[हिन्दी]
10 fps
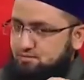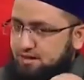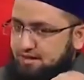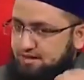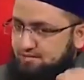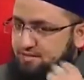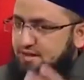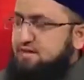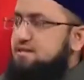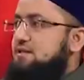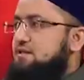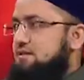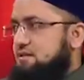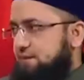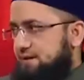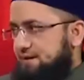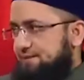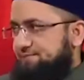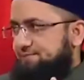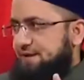गुनाह की तरफ जाने से इंसान सब्र करें
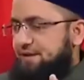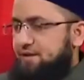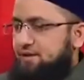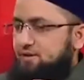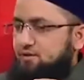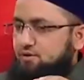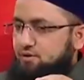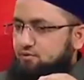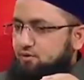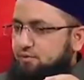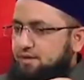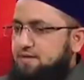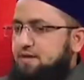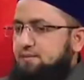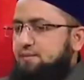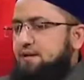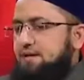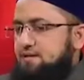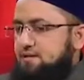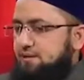हम्म। और कोई भी ऐसा काम
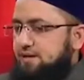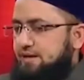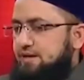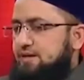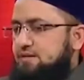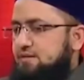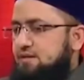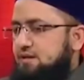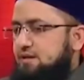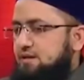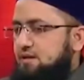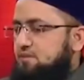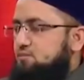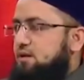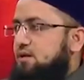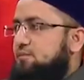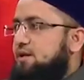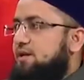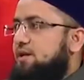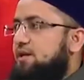करने से सब्र करे कि जिससे अल्लाह रब्बुल
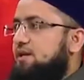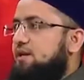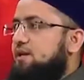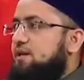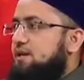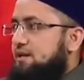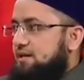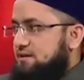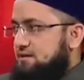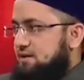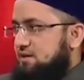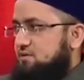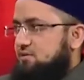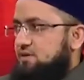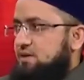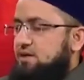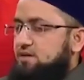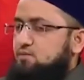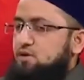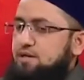रबालमीन की नाराज़गी और अल्लाह
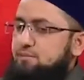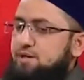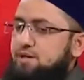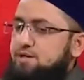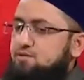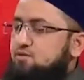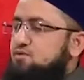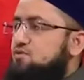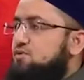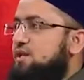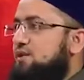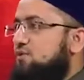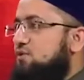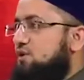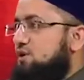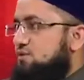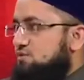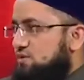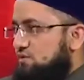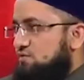रबालमीन की जो खुशनुदी है वो हम्म।
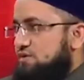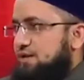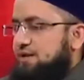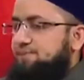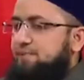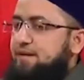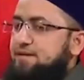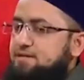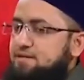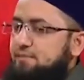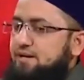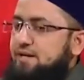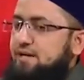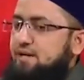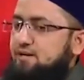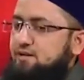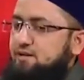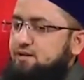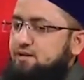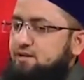उससे रूट जाएगी सब्र क्या है
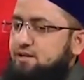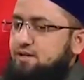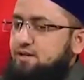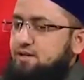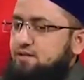कि